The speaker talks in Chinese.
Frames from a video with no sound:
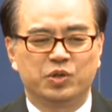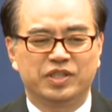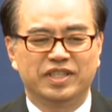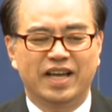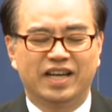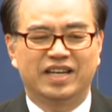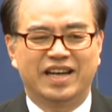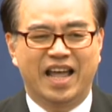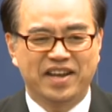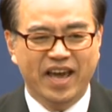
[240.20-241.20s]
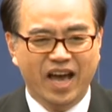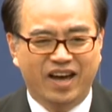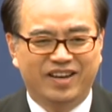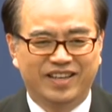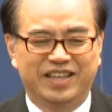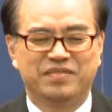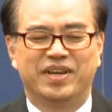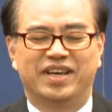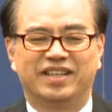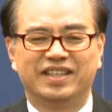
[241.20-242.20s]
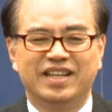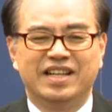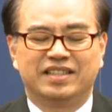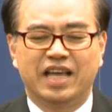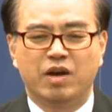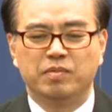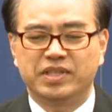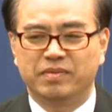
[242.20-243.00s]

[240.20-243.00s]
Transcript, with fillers: 主是那个燃料，在我们